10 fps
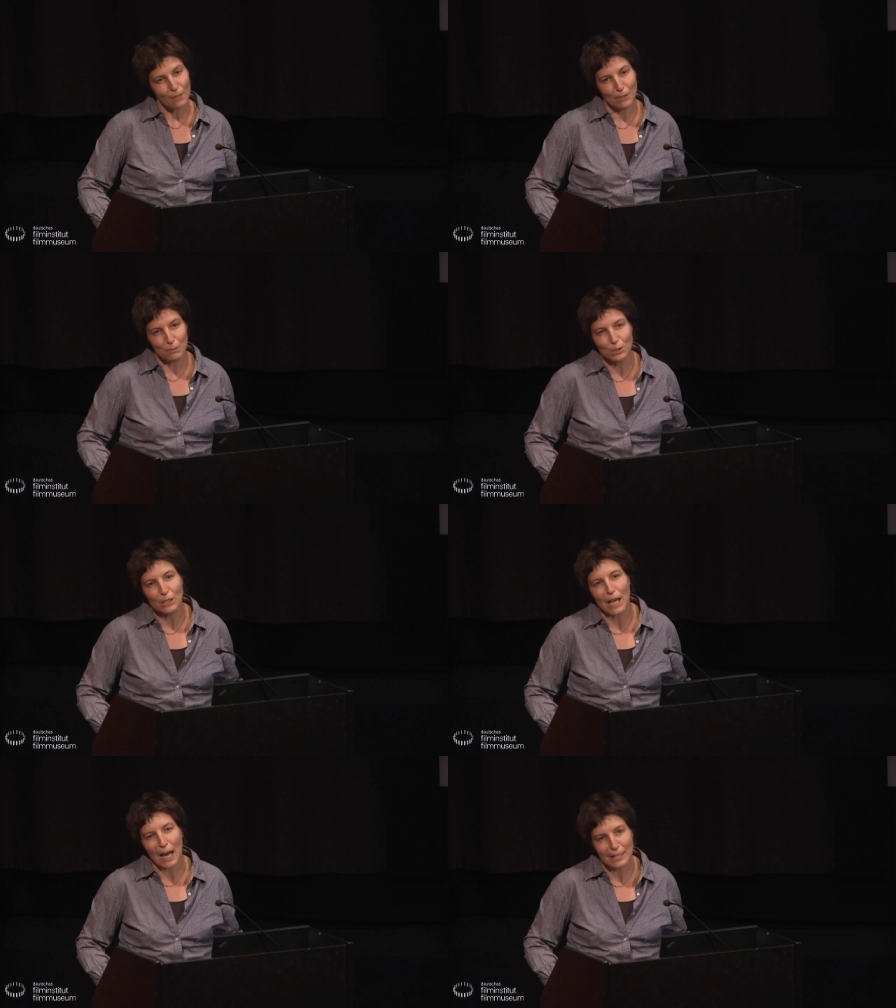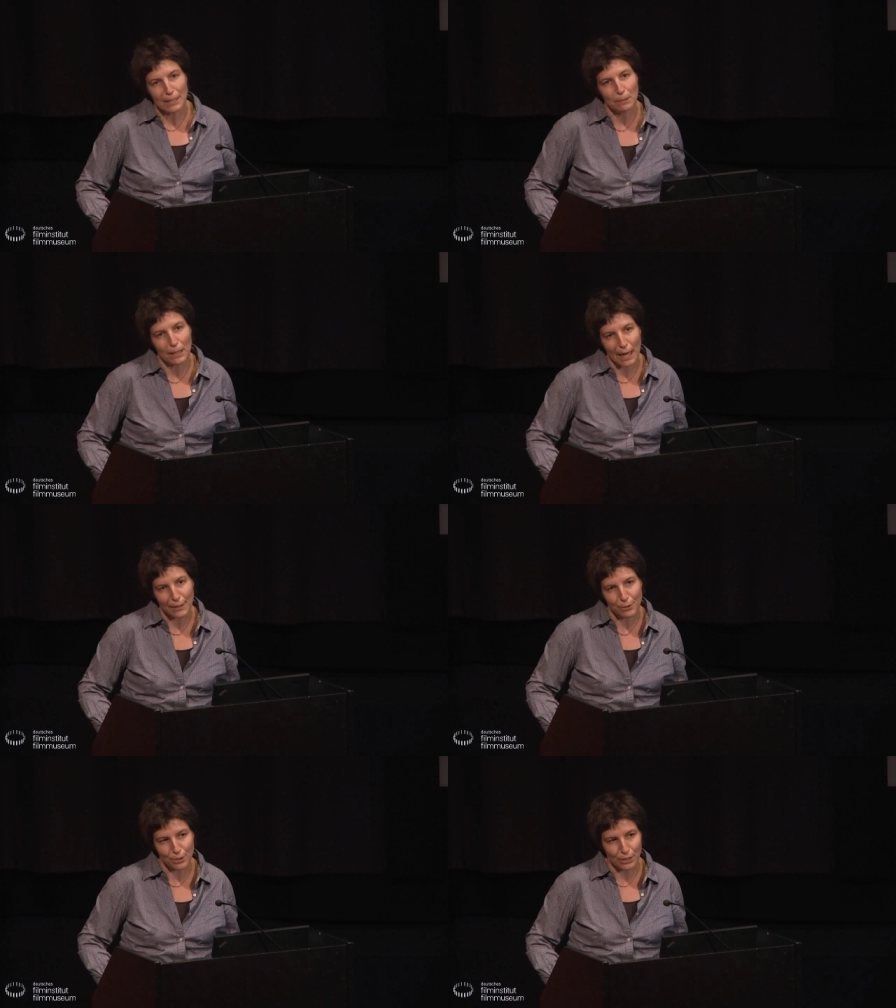mit musikalischer
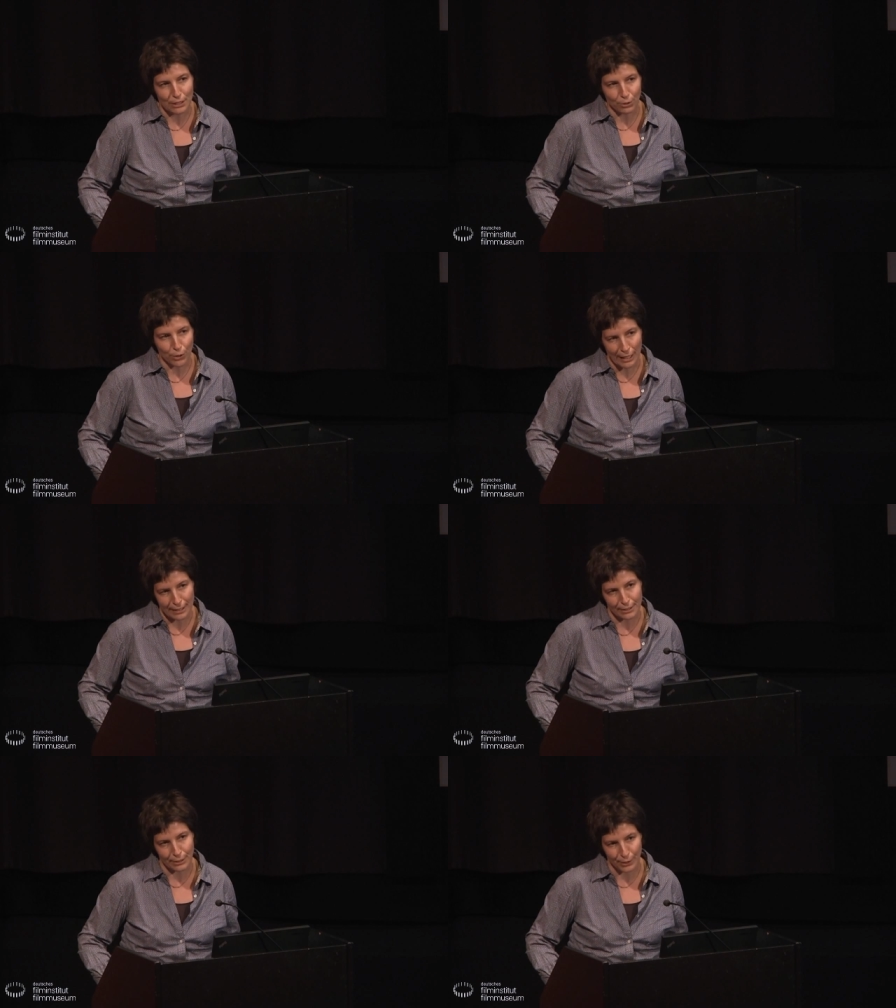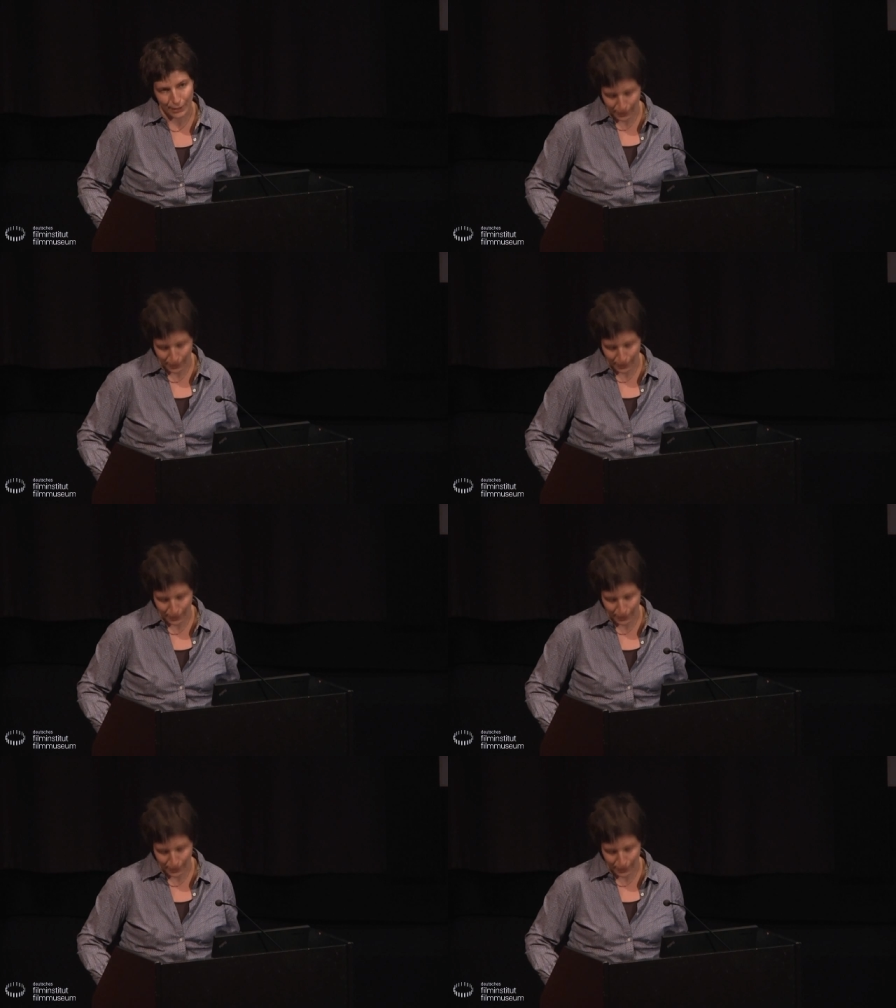Begleitung durch das Orchestrion